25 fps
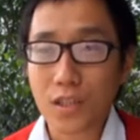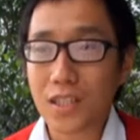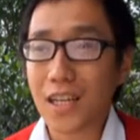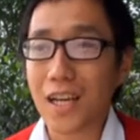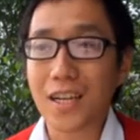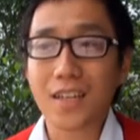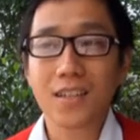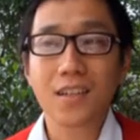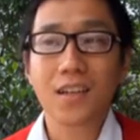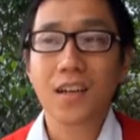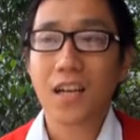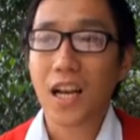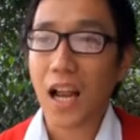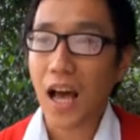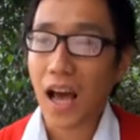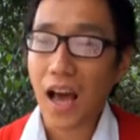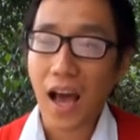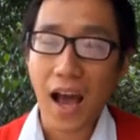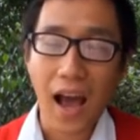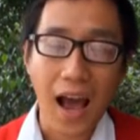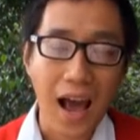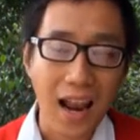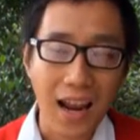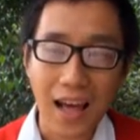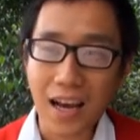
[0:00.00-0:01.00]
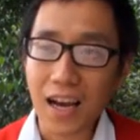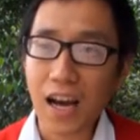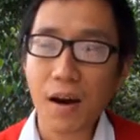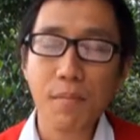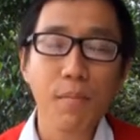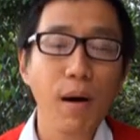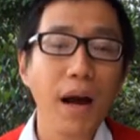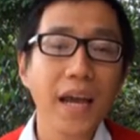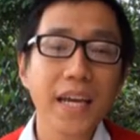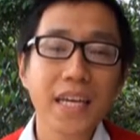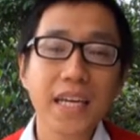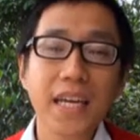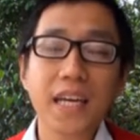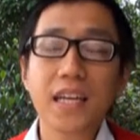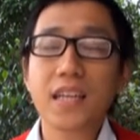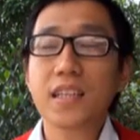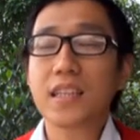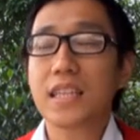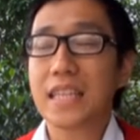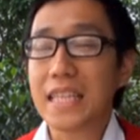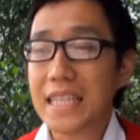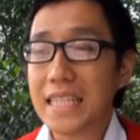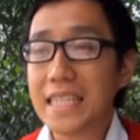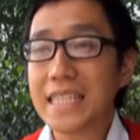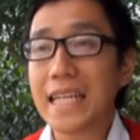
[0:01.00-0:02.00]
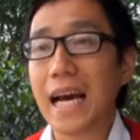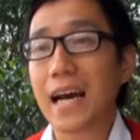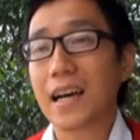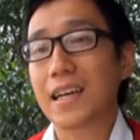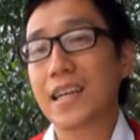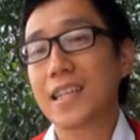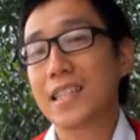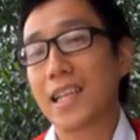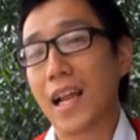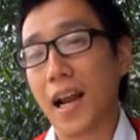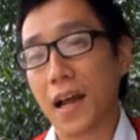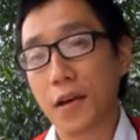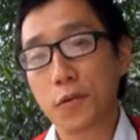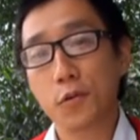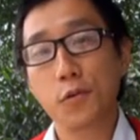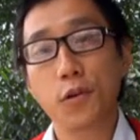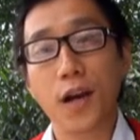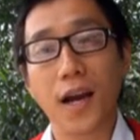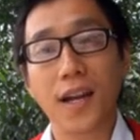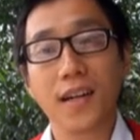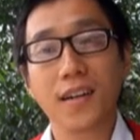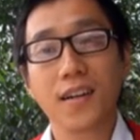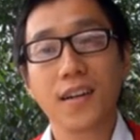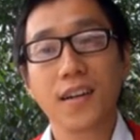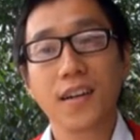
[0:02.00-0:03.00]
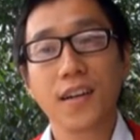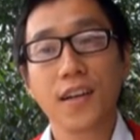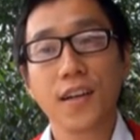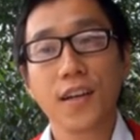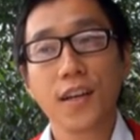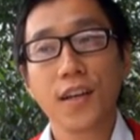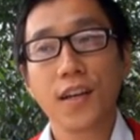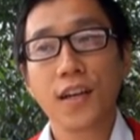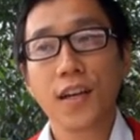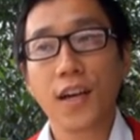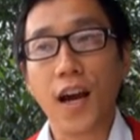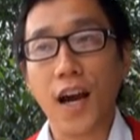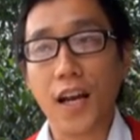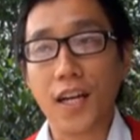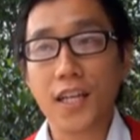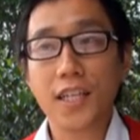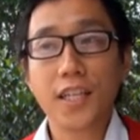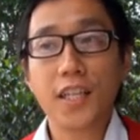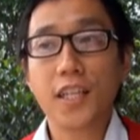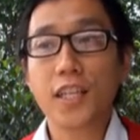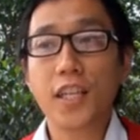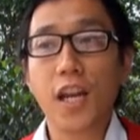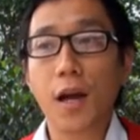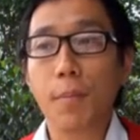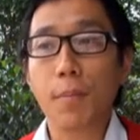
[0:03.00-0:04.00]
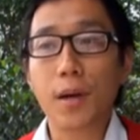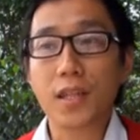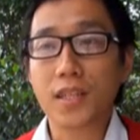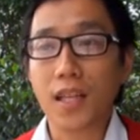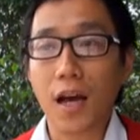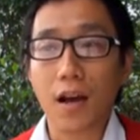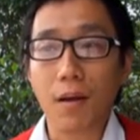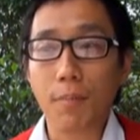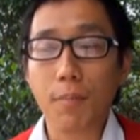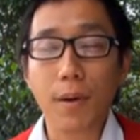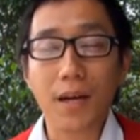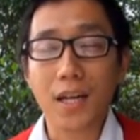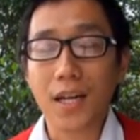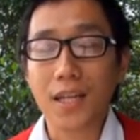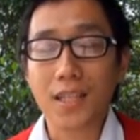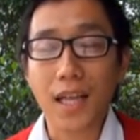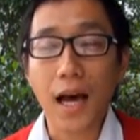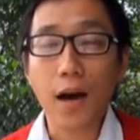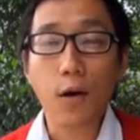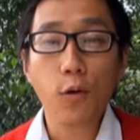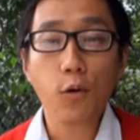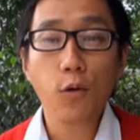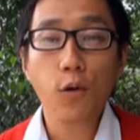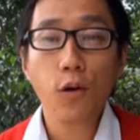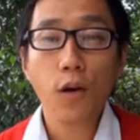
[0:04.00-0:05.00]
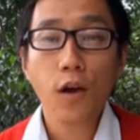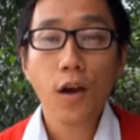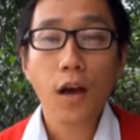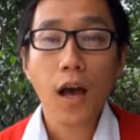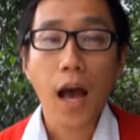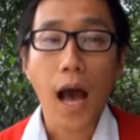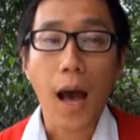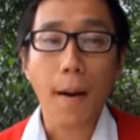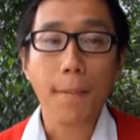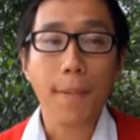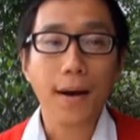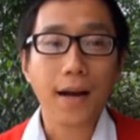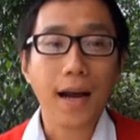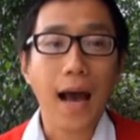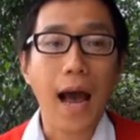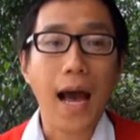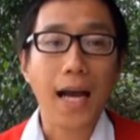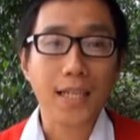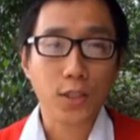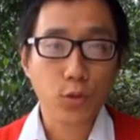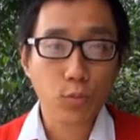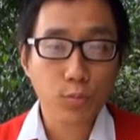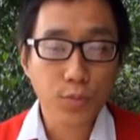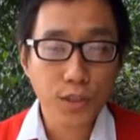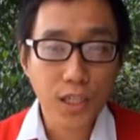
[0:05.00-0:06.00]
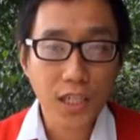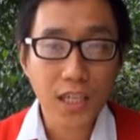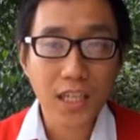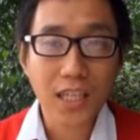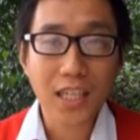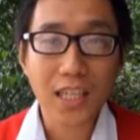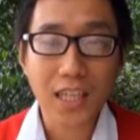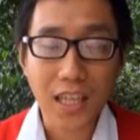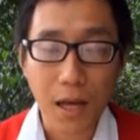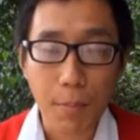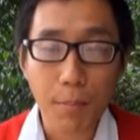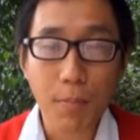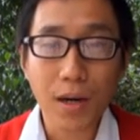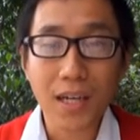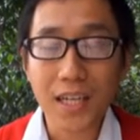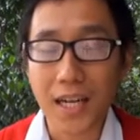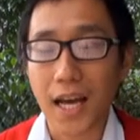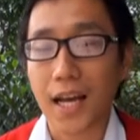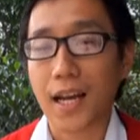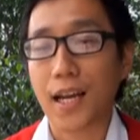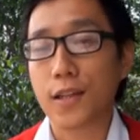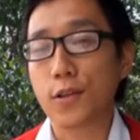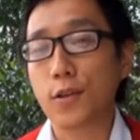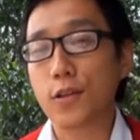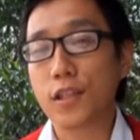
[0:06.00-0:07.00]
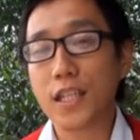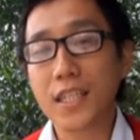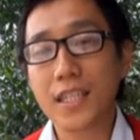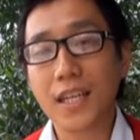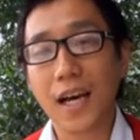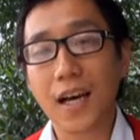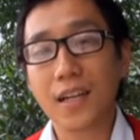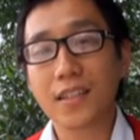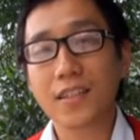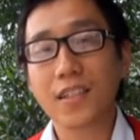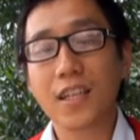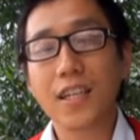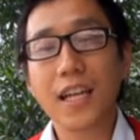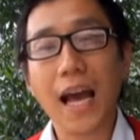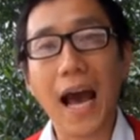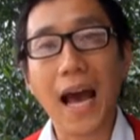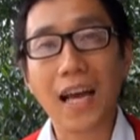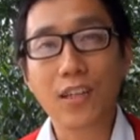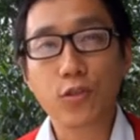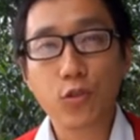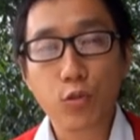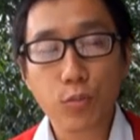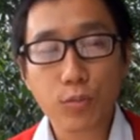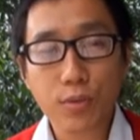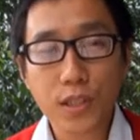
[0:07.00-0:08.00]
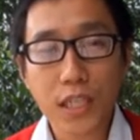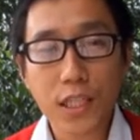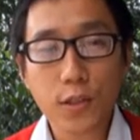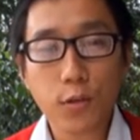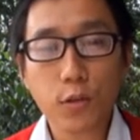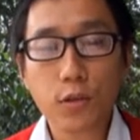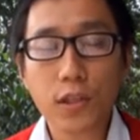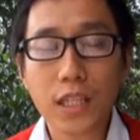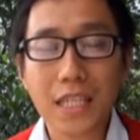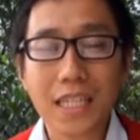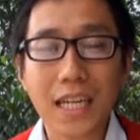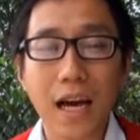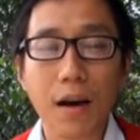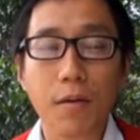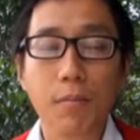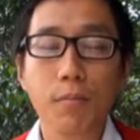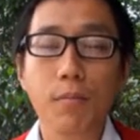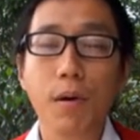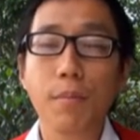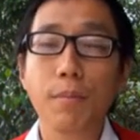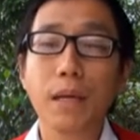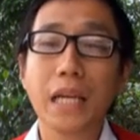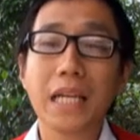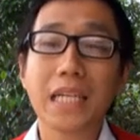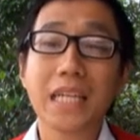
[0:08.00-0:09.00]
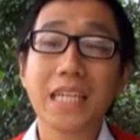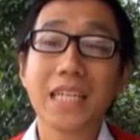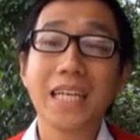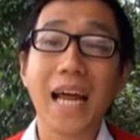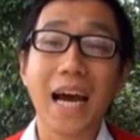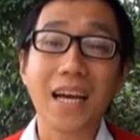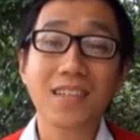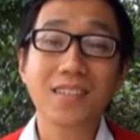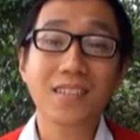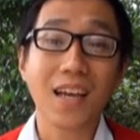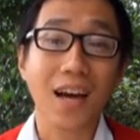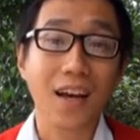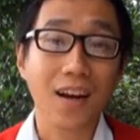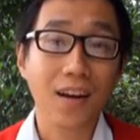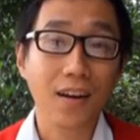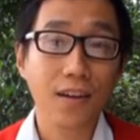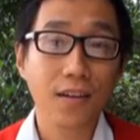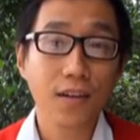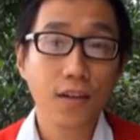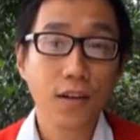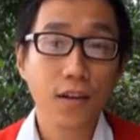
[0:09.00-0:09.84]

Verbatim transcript: dan alangkah baiknya tidak kita lakukan. Karena kita tidak pernah tahu apakah asumsi kita benar atau tidak. Jadi asumsi itu tidak memiliki dasar.